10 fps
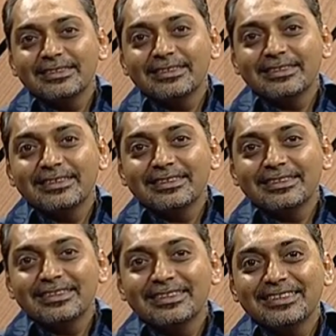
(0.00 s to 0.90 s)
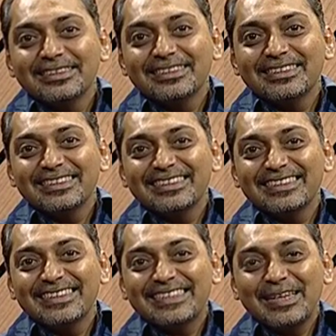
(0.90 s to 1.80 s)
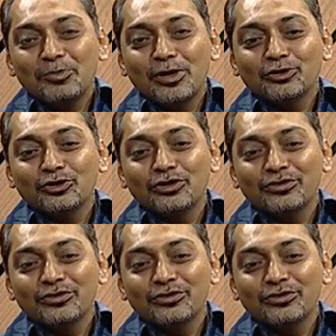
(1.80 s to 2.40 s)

হ্যালো আনন্দ কেমন আছো